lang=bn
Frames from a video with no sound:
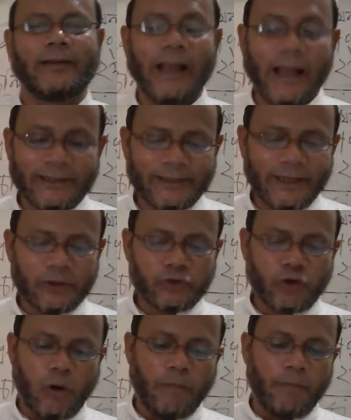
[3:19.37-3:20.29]
কাজের
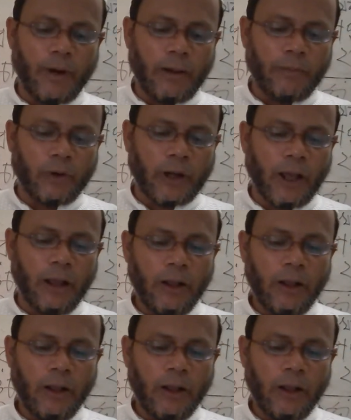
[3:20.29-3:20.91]
সম্ভাবনা